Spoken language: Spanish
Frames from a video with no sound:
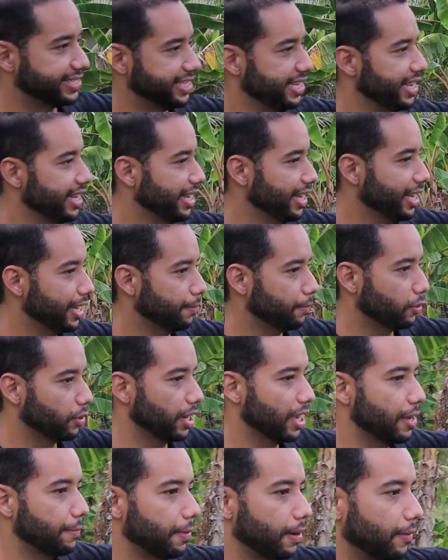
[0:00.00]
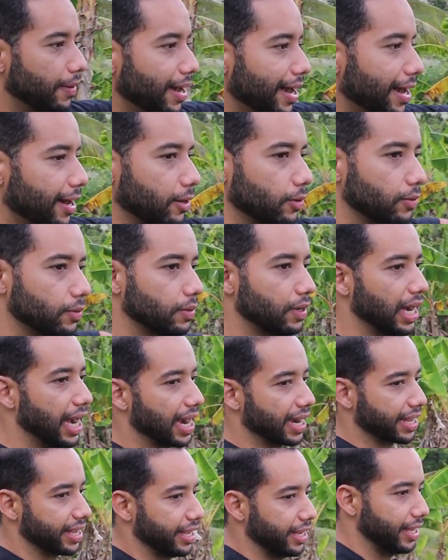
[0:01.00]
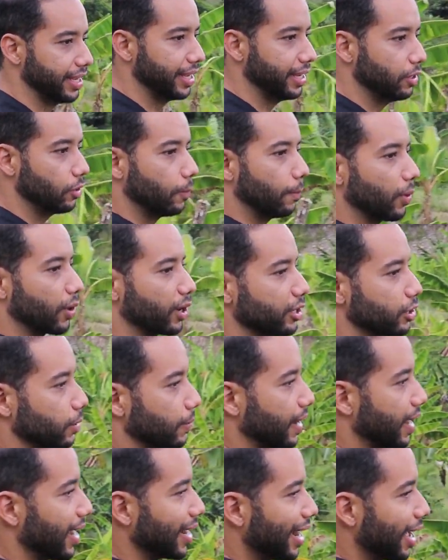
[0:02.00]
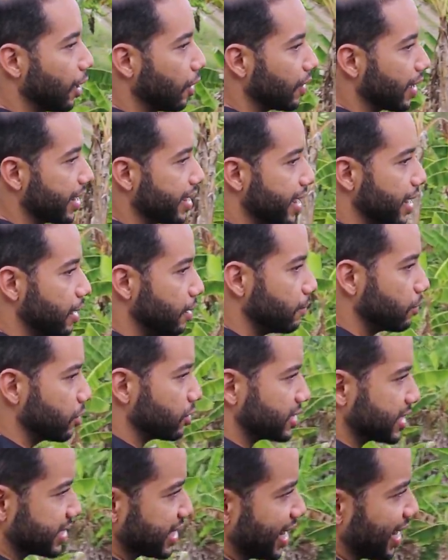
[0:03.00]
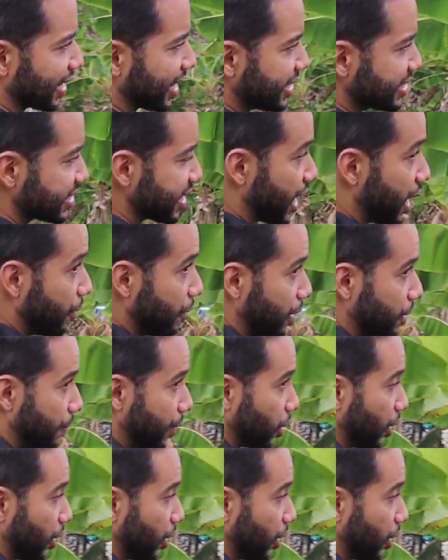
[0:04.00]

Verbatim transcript: y sigue por ahí para abajo, aquí un poquito más al lado de allá, no sé si le alcanzas a